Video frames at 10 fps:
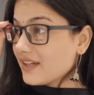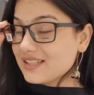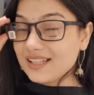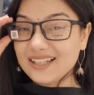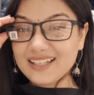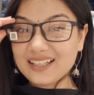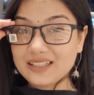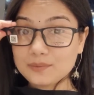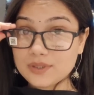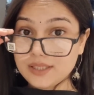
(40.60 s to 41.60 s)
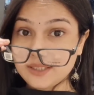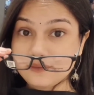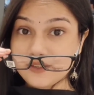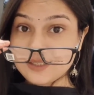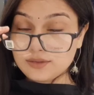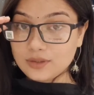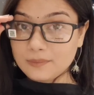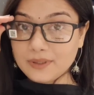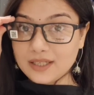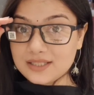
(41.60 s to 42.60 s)
वैसा ही लेना था मुझे लेकिन वैसा तो
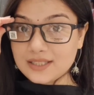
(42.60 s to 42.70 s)
नहीं मिल रहा